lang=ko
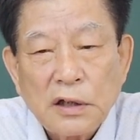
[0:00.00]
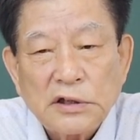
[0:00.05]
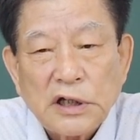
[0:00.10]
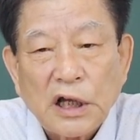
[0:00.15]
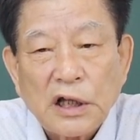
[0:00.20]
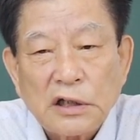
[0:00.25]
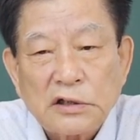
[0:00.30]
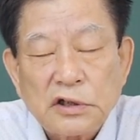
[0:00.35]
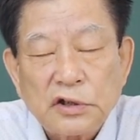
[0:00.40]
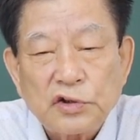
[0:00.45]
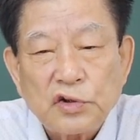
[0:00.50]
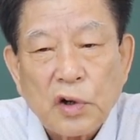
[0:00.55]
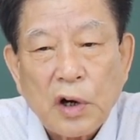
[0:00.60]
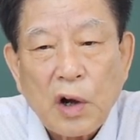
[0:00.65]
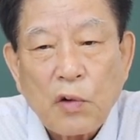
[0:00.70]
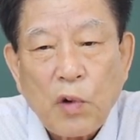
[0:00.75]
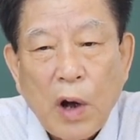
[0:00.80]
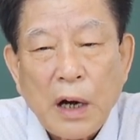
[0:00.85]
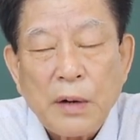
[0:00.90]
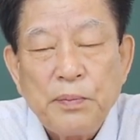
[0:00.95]

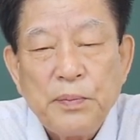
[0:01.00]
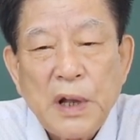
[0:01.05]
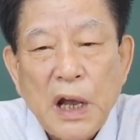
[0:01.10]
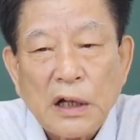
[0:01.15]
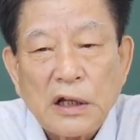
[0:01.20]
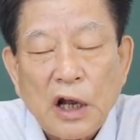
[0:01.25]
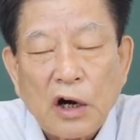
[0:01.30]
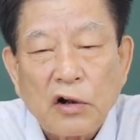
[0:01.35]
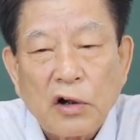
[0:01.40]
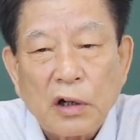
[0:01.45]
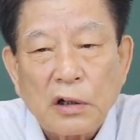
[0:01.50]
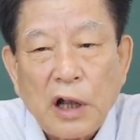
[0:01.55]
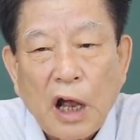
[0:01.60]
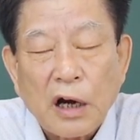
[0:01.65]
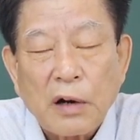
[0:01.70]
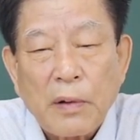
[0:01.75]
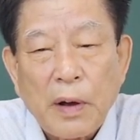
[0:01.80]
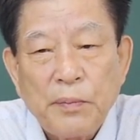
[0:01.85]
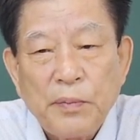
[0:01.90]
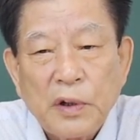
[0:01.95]
스스로가 완미하다는 것
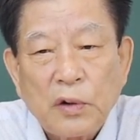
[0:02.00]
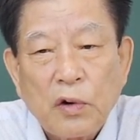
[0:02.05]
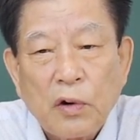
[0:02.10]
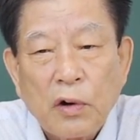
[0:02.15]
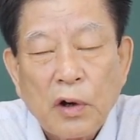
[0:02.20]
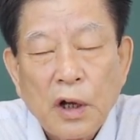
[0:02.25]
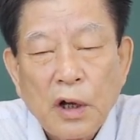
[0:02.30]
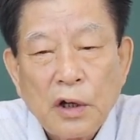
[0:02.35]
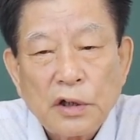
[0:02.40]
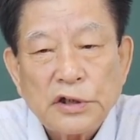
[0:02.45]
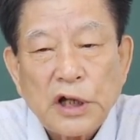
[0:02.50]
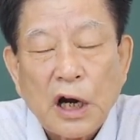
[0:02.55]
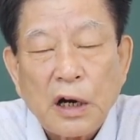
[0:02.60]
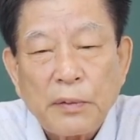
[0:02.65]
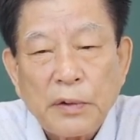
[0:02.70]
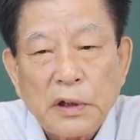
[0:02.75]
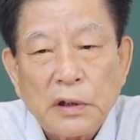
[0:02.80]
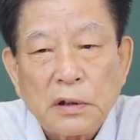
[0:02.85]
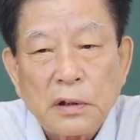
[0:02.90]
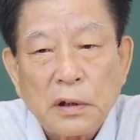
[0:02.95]
하나만 믿고
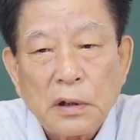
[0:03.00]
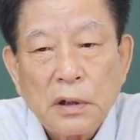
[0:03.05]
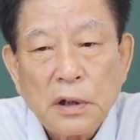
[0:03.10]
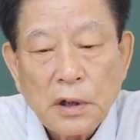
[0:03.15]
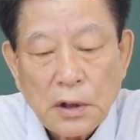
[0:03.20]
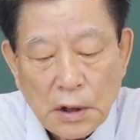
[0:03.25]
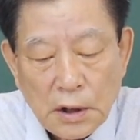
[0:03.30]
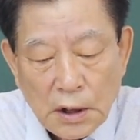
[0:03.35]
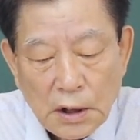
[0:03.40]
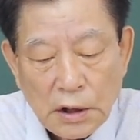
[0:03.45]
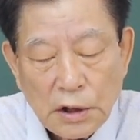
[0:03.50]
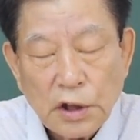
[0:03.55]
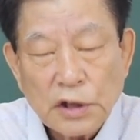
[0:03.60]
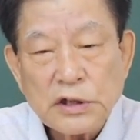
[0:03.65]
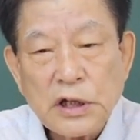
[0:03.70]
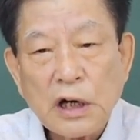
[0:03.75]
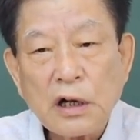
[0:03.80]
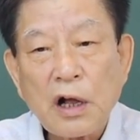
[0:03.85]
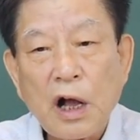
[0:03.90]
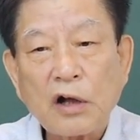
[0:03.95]
사람이 이런
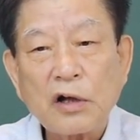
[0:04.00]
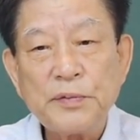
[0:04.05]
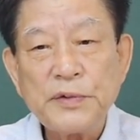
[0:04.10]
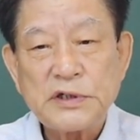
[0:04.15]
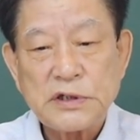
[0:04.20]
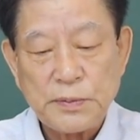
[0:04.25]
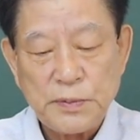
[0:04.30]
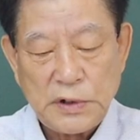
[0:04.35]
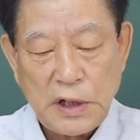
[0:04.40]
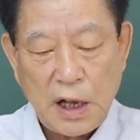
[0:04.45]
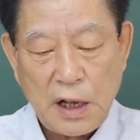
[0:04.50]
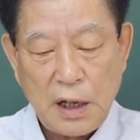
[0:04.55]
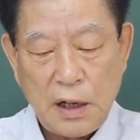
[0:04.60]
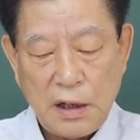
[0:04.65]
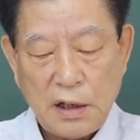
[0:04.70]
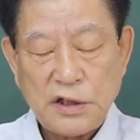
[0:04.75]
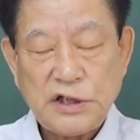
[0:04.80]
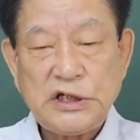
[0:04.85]
사람 가끔 있습니다.